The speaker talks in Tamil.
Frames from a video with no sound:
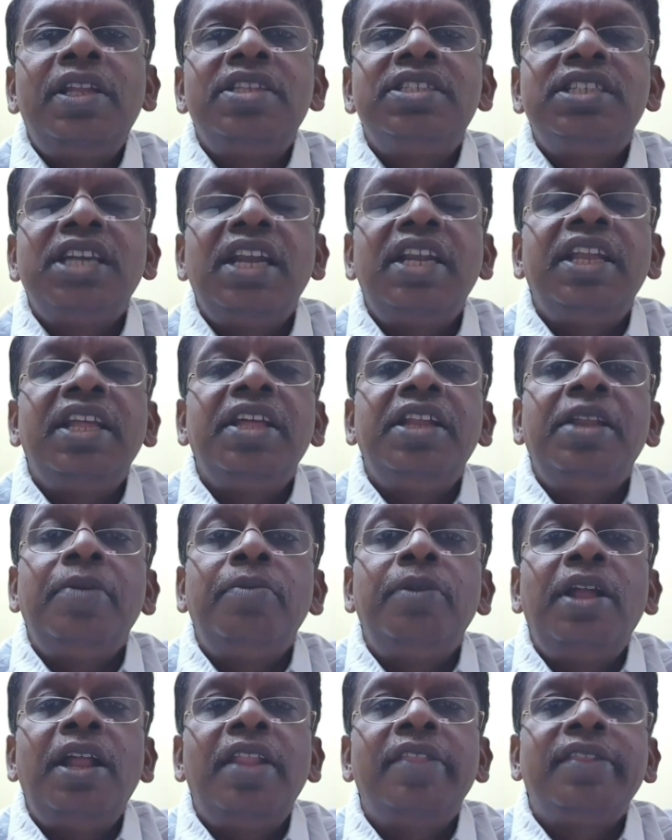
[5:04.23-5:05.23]
படுற சேட்டை
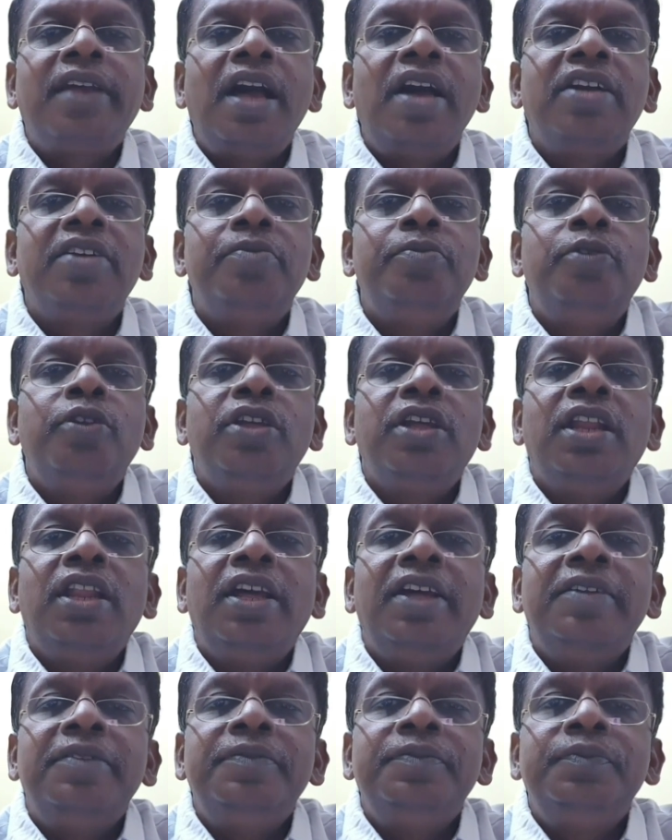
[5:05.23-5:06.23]
நம்மளால் தாக்க
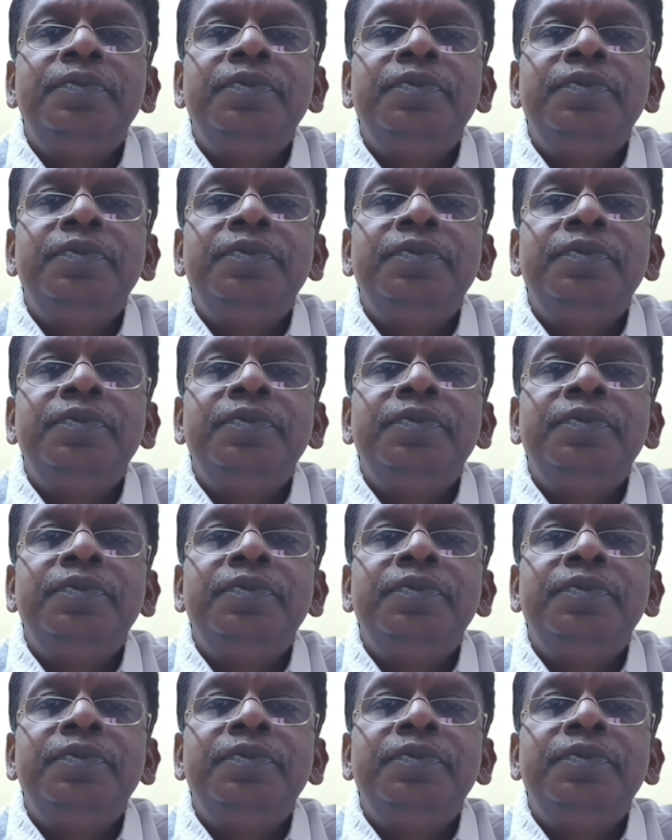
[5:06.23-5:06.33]
முடியல